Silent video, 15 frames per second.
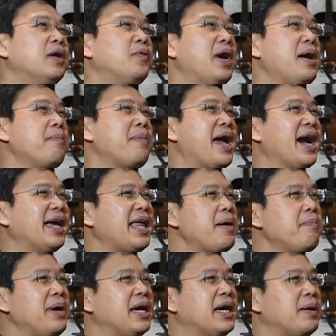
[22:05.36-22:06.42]
หรือว่าแม้กระ
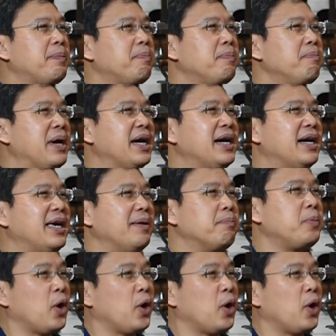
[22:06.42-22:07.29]
ทั่งไม่เคย